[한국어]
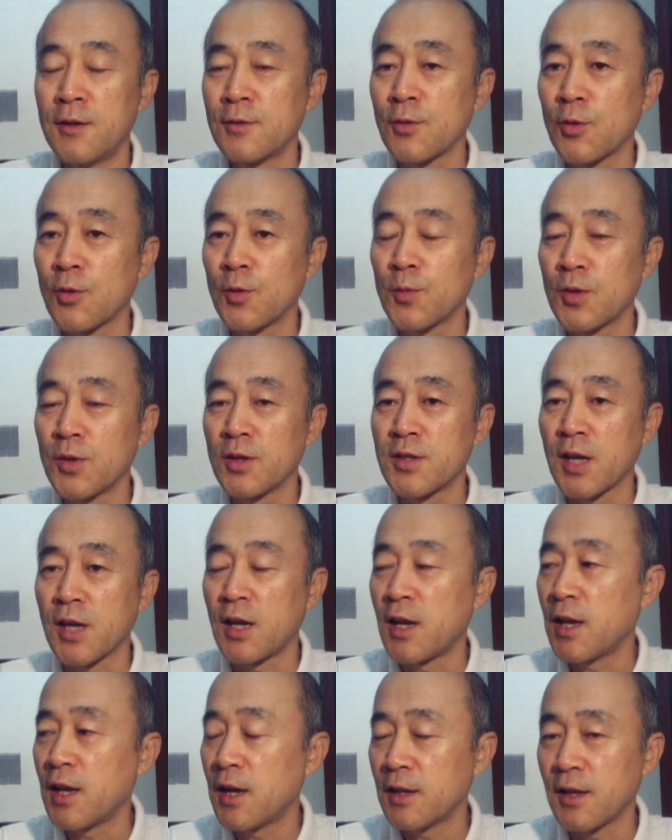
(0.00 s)
조금 더
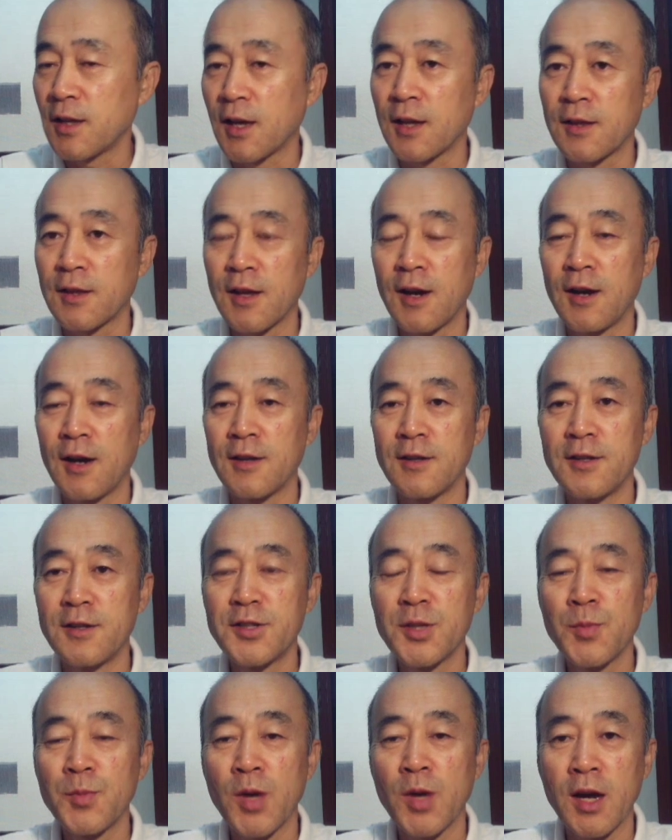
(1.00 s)
잘 해야 되겠다,
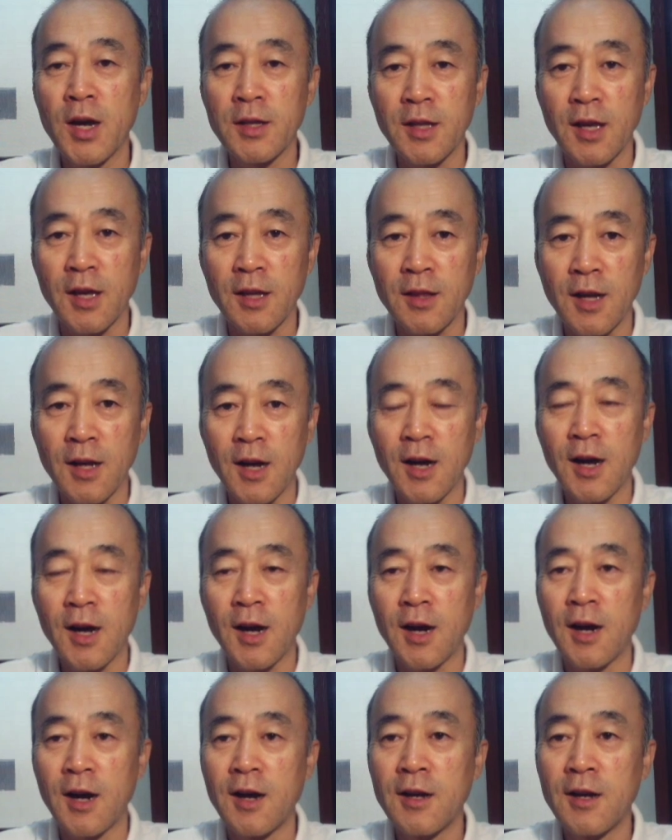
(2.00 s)
열심히 해야 되겠다